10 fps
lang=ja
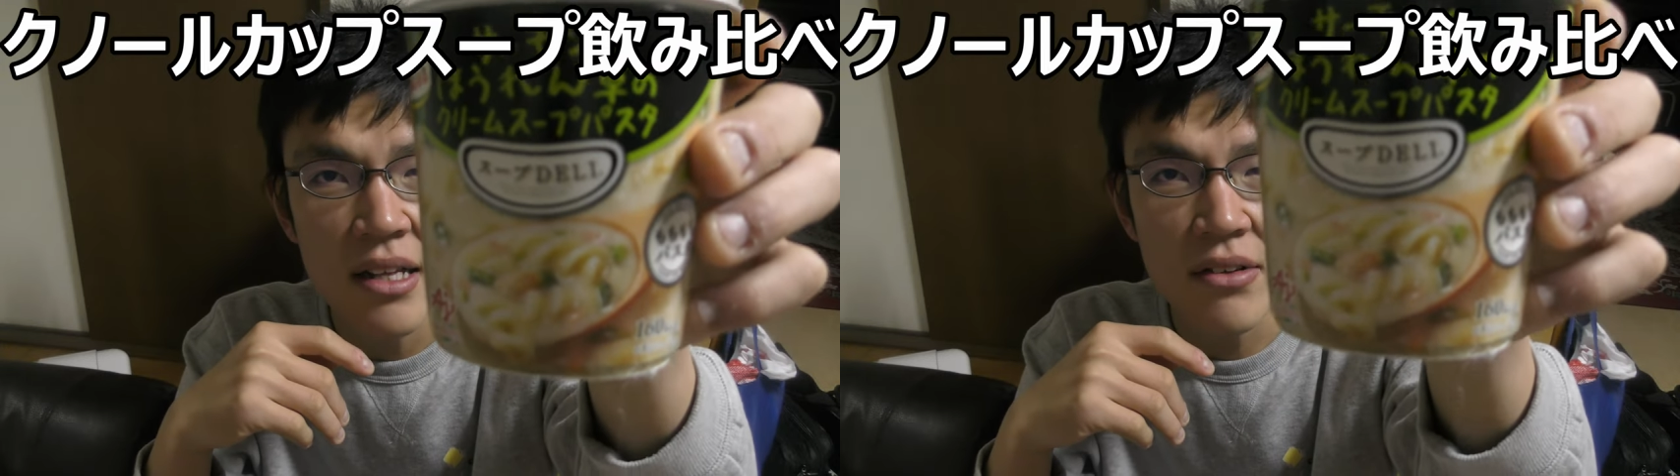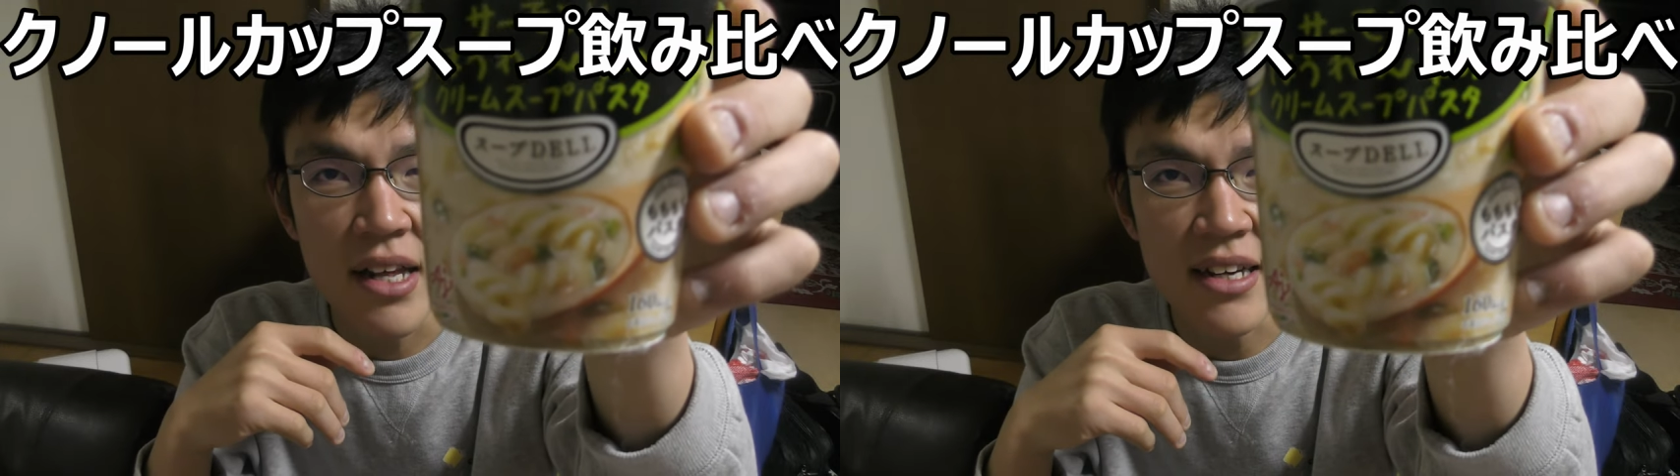
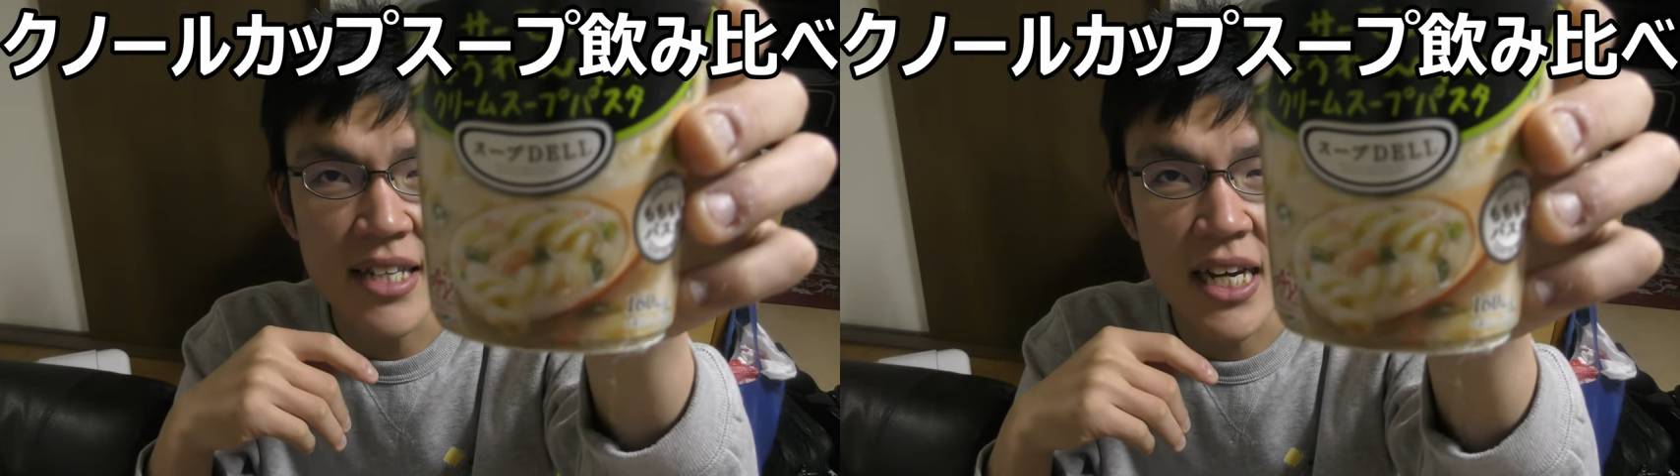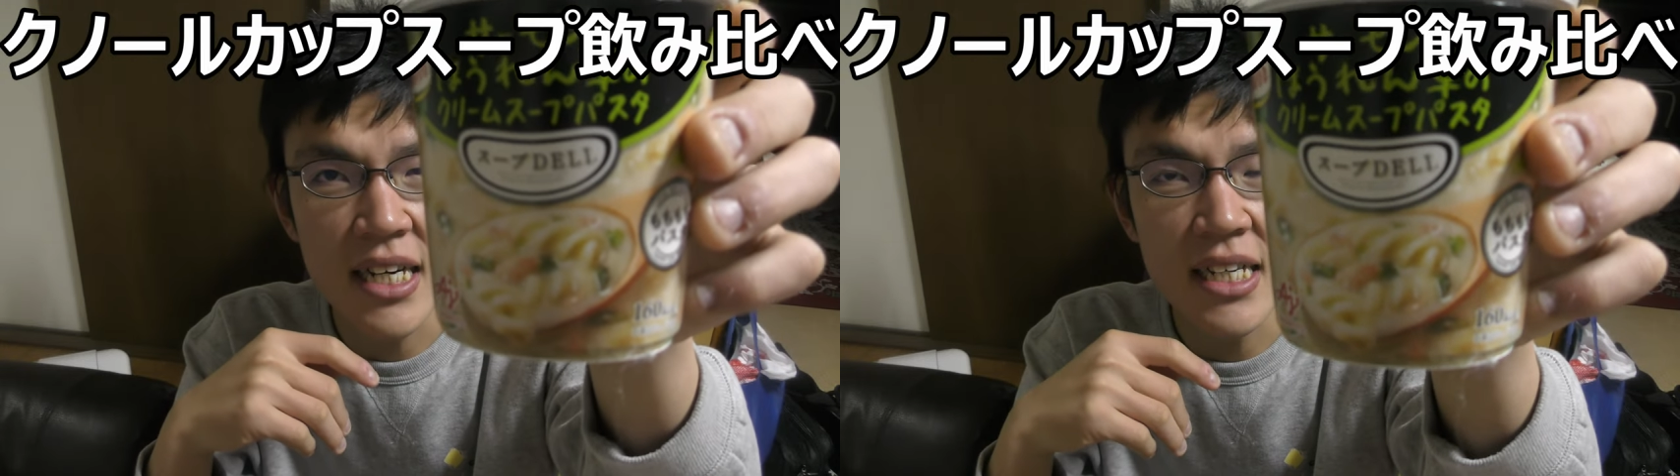なので野
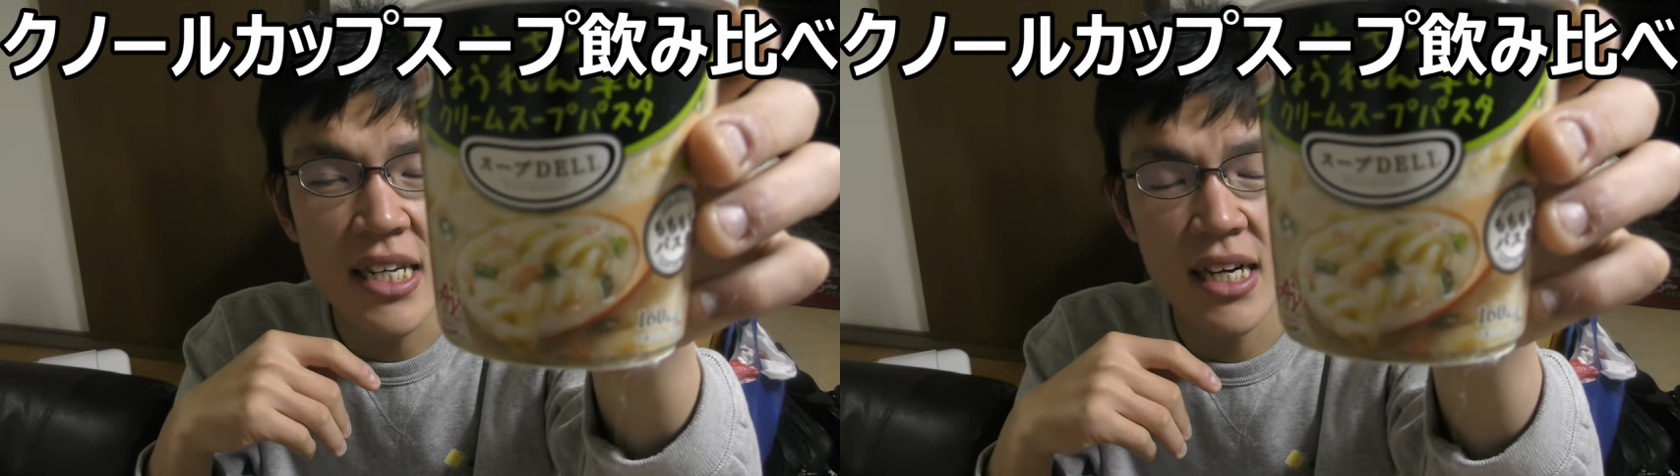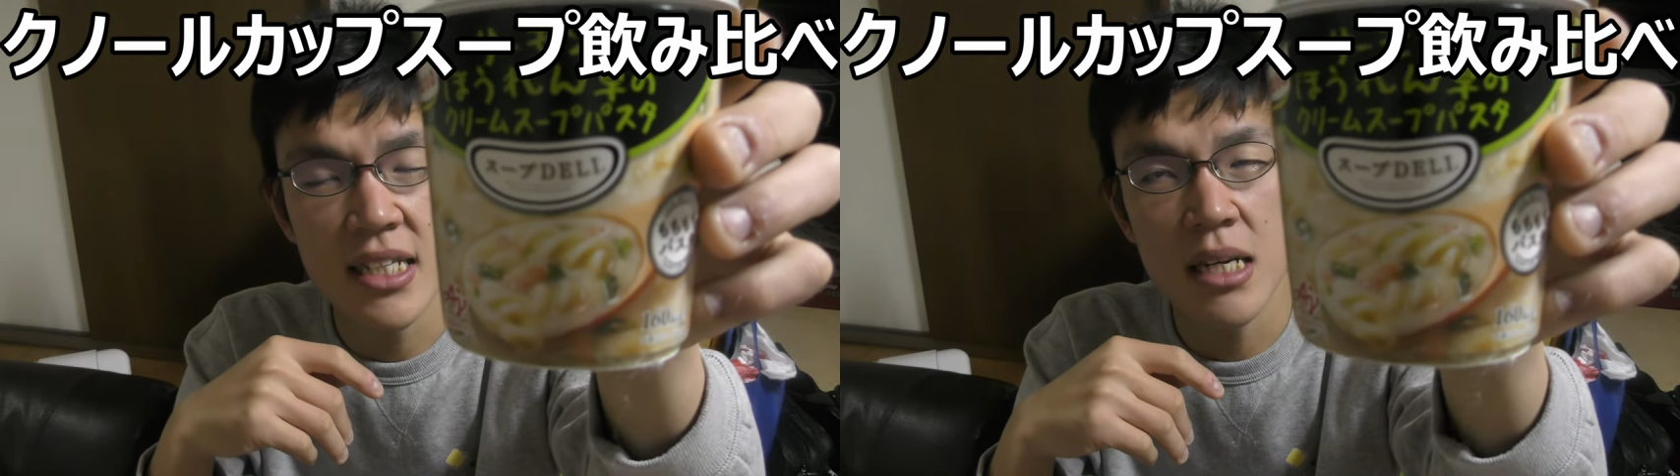菜が苦
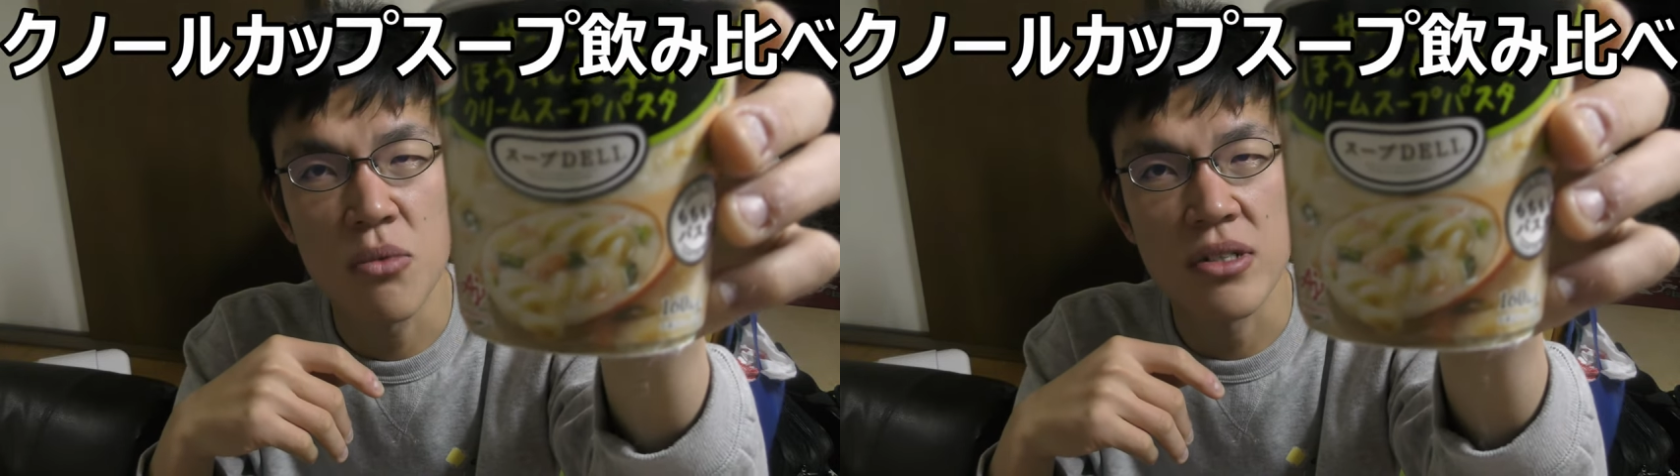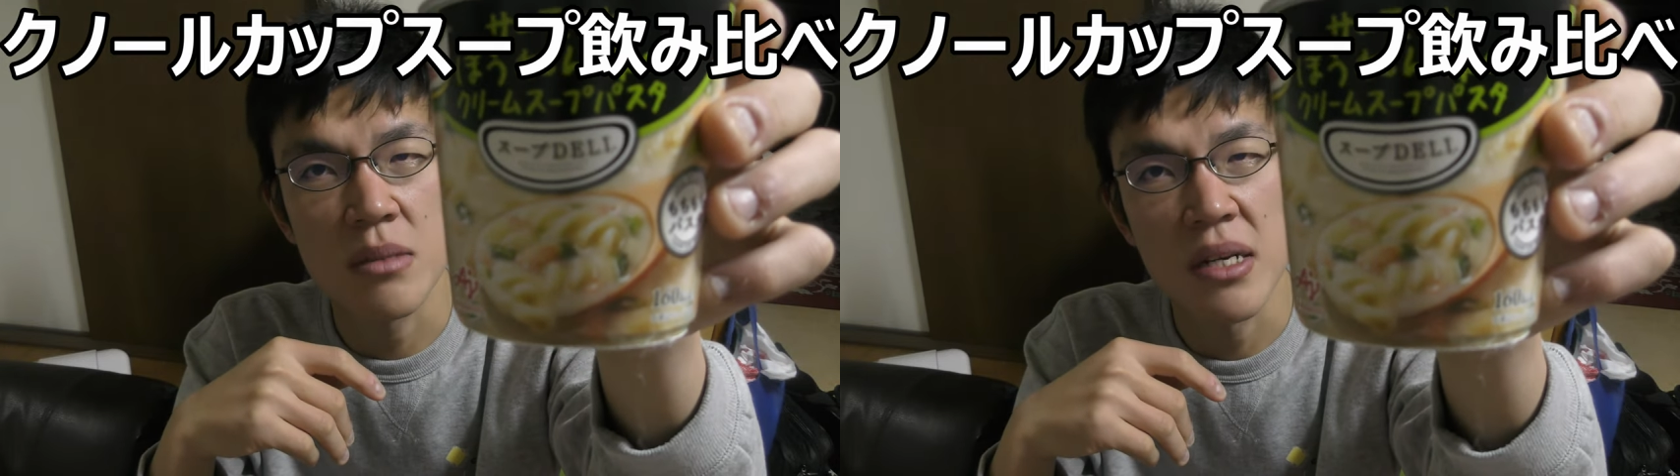手な方に
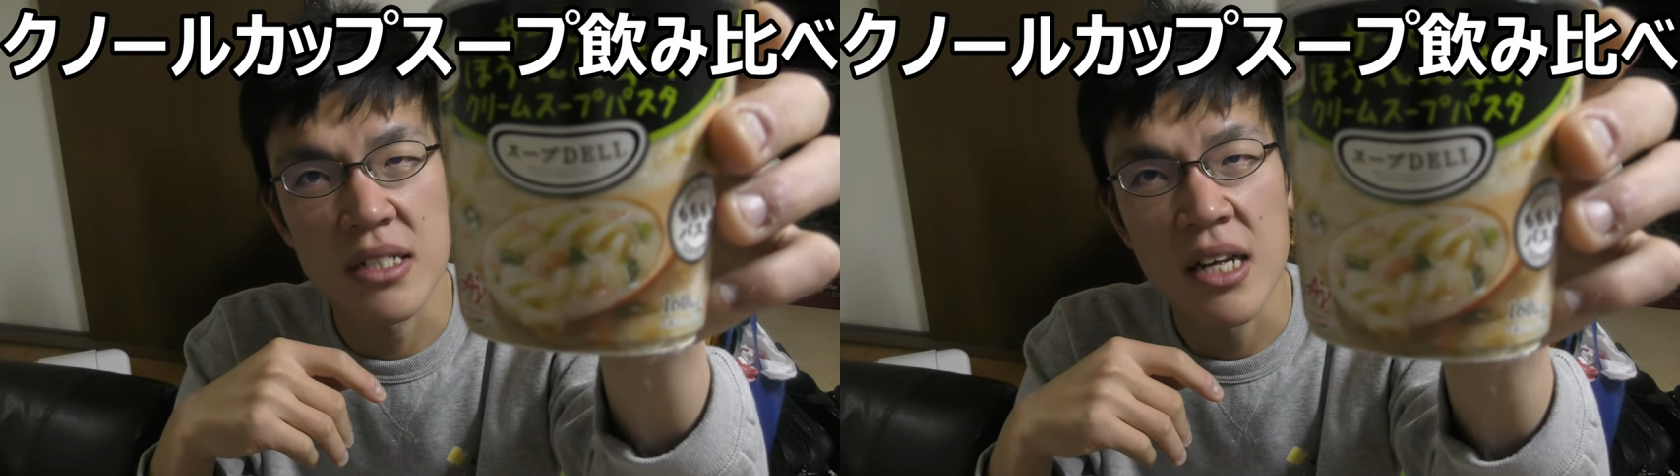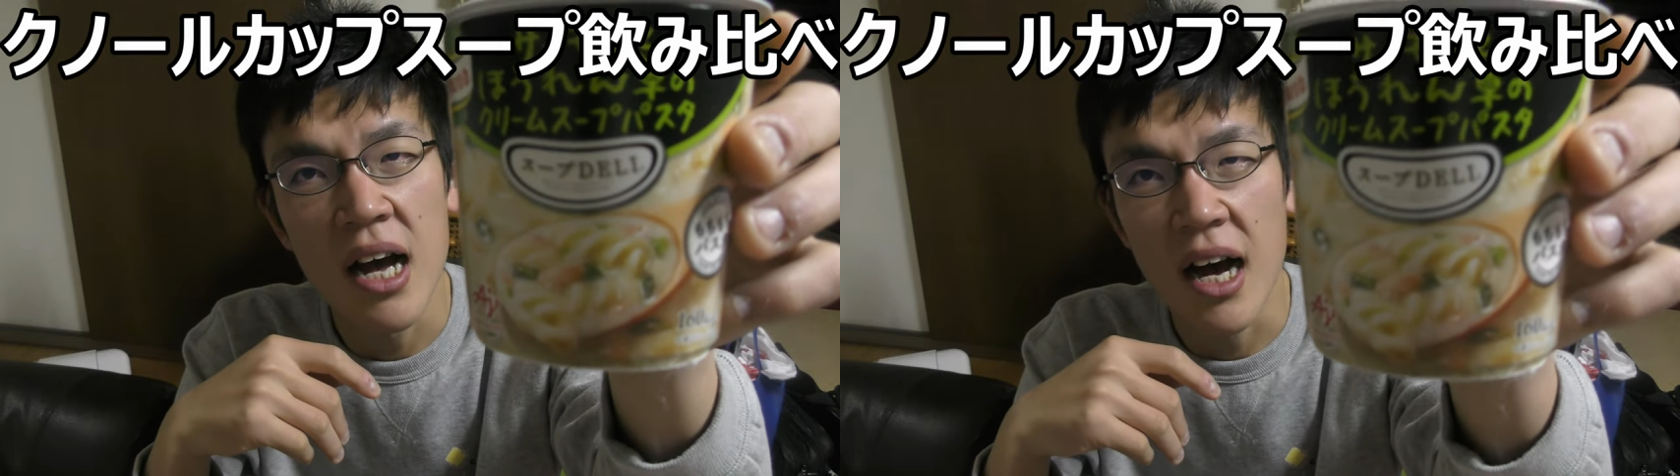もおすすめです